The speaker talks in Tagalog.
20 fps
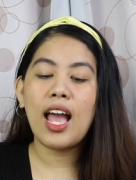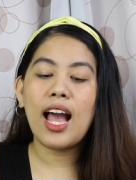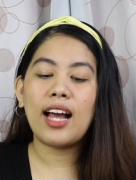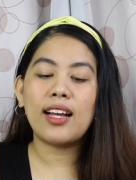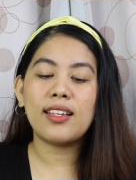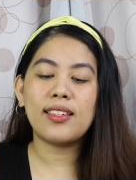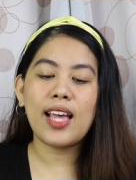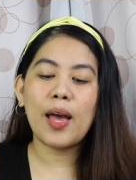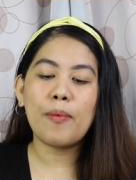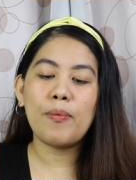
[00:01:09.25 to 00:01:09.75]

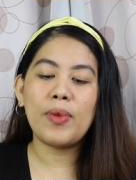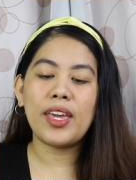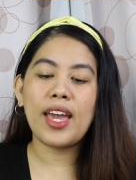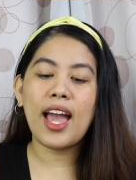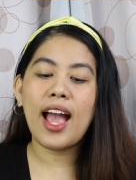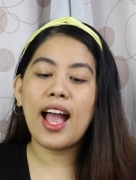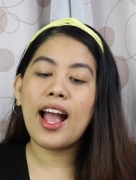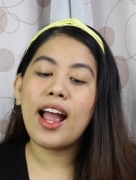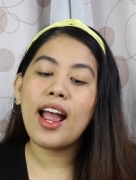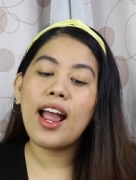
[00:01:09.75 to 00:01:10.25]
Ang sabi
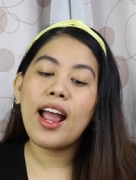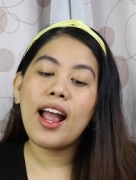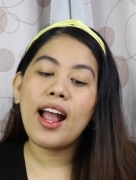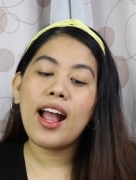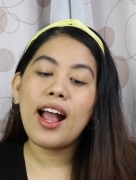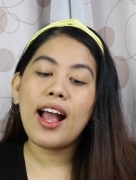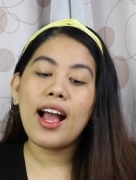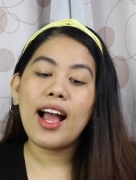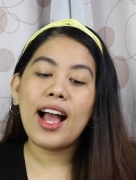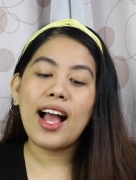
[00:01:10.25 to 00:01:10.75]
niya,
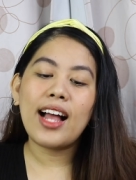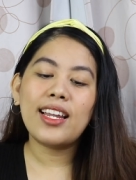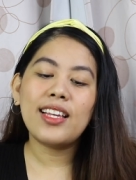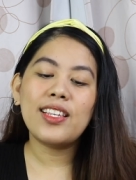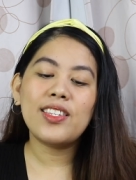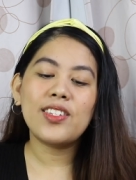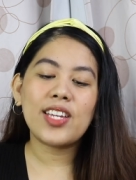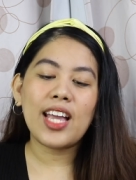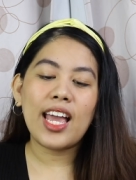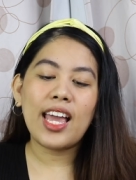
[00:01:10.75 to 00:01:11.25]

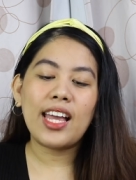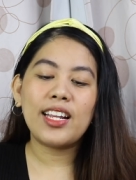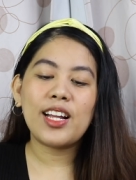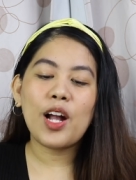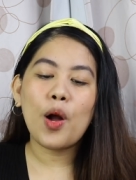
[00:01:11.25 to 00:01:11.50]
Alan Jane,